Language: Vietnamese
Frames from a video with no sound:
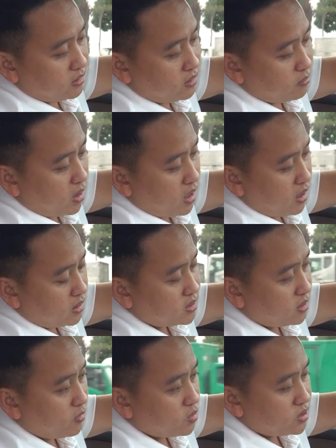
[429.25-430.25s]
nhưng mà
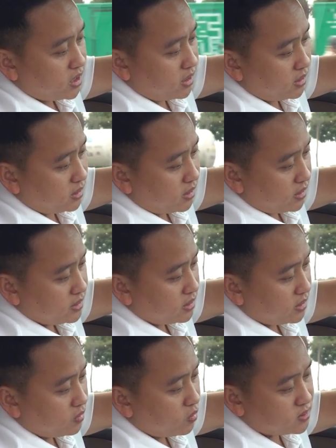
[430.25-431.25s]
trên mẫu xe này thì phải nhìn
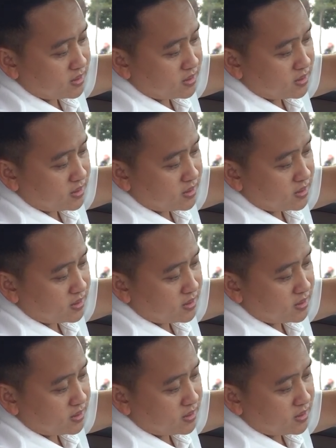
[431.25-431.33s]
thấy cái độ